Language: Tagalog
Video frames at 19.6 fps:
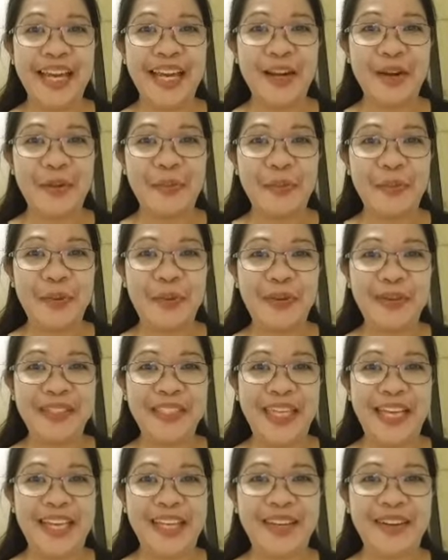Hello po
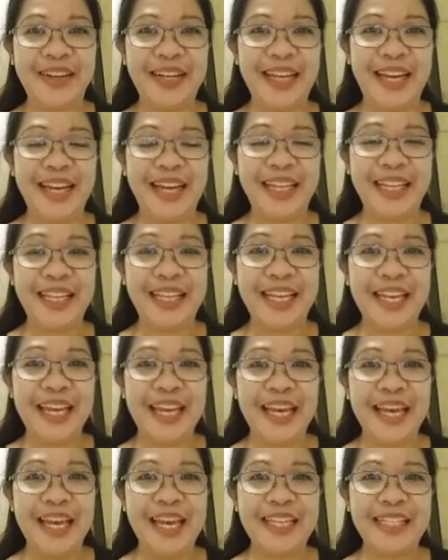sa inyong lahat.
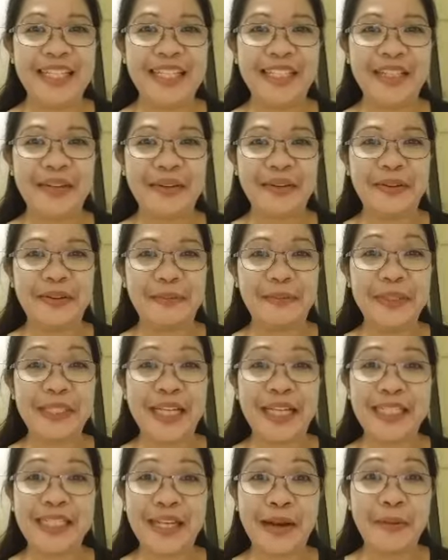And so,
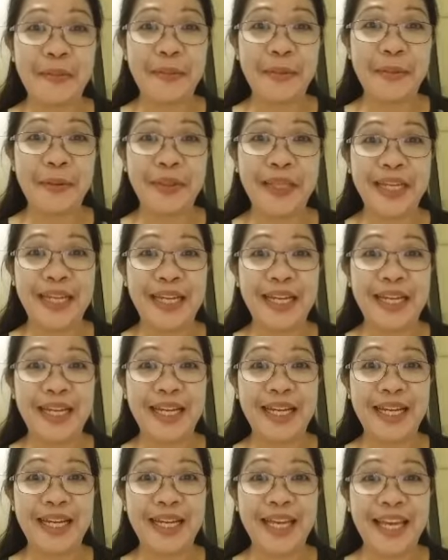pasensya na po
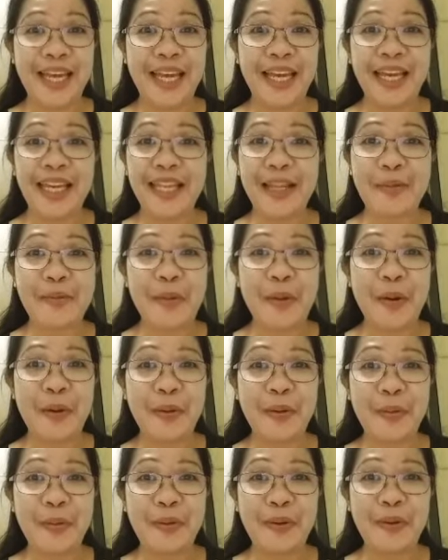na hindi po
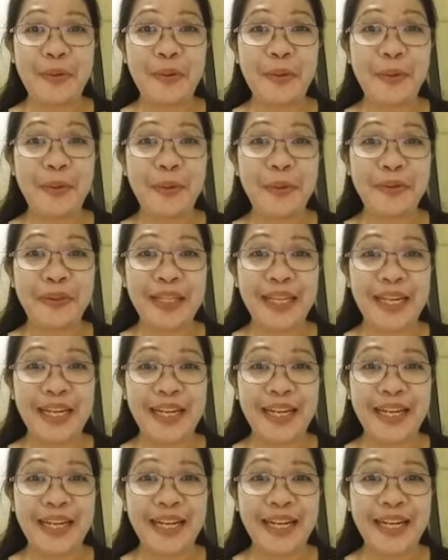ako marunong
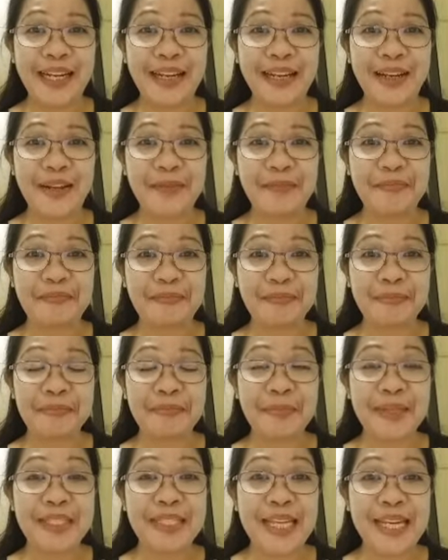talaga na
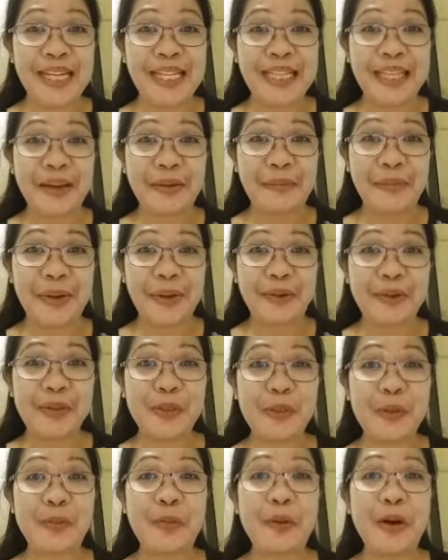magsalita pero
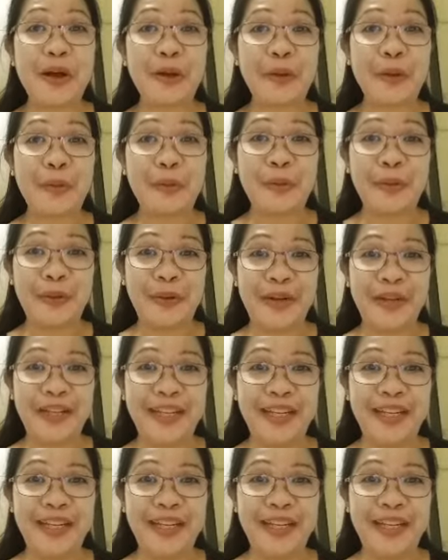susubukan ko po.